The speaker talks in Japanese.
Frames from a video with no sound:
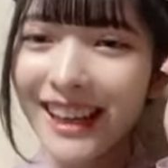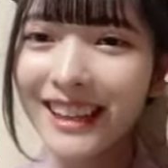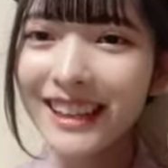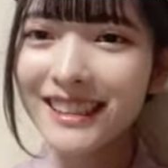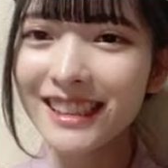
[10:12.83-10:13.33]
来
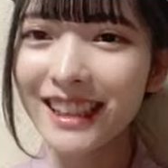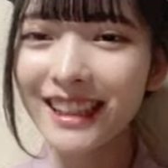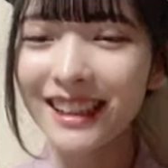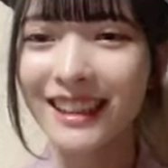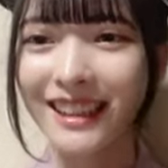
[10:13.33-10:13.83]
年初
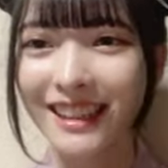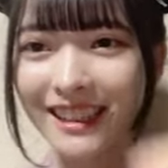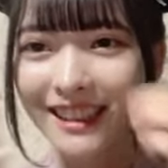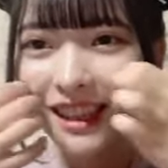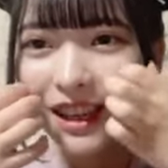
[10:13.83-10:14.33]
見なんだね
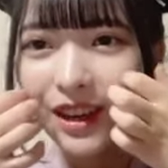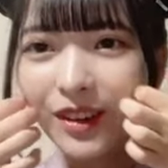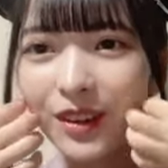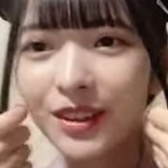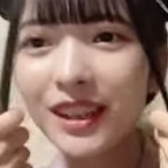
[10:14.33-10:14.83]

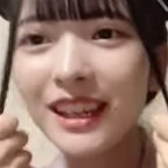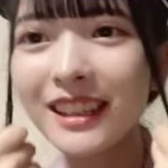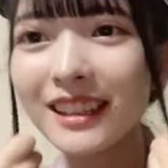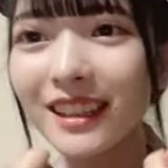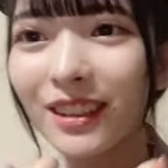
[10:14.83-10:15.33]

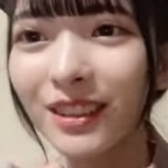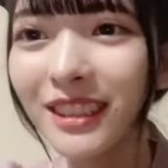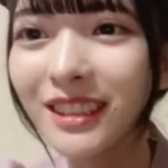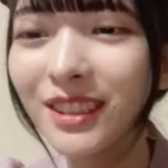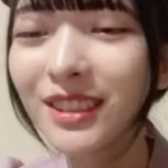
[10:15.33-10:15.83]
オフラインだと
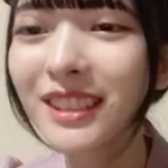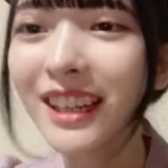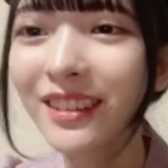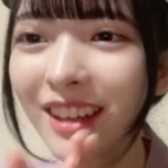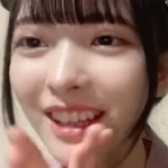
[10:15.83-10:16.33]
身長差
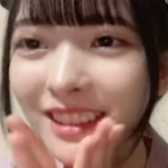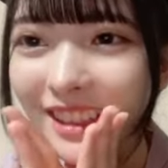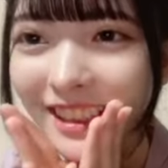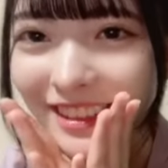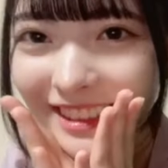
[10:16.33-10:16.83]
がわかる
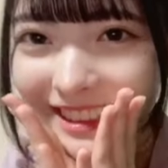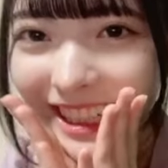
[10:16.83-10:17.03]
から嬉しい